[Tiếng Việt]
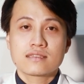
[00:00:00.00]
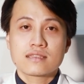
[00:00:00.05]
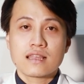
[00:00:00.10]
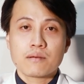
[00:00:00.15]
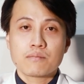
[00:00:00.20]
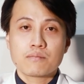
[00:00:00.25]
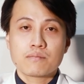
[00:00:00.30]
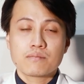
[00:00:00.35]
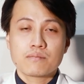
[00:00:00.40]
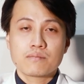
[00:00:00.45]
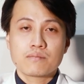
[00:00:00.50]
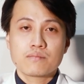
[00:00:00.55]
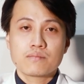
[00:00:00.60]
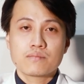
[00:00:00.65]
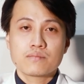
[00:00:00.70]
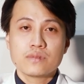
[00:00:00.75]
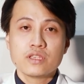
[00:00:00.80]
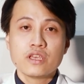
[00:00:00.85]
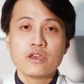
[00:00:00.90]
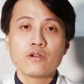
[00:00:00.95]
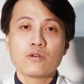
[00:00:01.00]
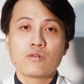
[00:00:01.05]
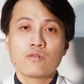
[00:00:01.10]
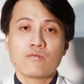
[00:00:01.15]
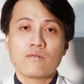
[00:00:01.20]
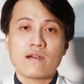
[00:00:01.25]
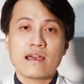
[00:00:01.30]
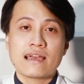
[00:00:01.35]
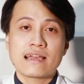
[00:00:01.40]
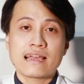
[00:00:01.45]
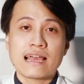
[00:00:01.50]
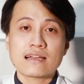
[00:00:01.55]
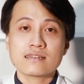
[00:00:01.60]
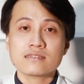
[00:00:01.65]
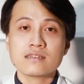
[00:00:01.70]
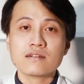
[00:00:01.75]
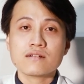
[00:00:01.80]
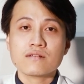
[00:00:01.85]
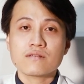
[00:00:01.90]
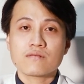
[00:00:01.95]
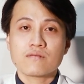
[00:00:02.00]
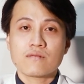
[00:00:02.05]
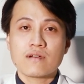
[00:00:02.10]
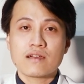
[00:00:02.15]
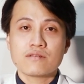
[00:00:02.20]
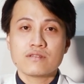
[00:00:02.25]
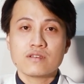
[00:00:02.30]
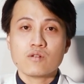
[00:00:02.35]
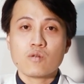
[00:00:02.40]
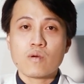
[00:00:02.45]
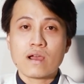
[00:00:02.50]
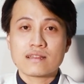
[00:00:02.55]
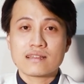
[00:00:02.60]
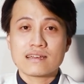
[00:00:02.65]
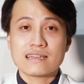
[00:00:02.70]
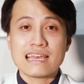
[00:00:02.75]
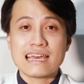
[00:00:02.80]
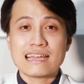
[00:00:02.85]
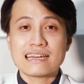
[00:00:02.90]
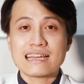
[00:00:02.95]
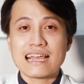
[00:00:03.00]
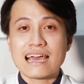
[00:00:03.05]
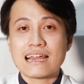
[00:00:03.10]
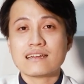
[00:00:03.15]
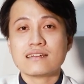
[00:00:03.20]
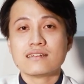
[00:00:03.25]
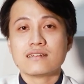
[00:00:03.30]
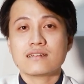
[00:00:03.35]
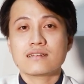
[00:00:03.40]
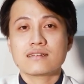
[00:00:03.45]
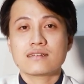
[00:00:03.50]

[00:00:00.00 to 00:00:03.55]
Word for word: tập nhiều và gắng sức vào những khoảng thời gian ngắn.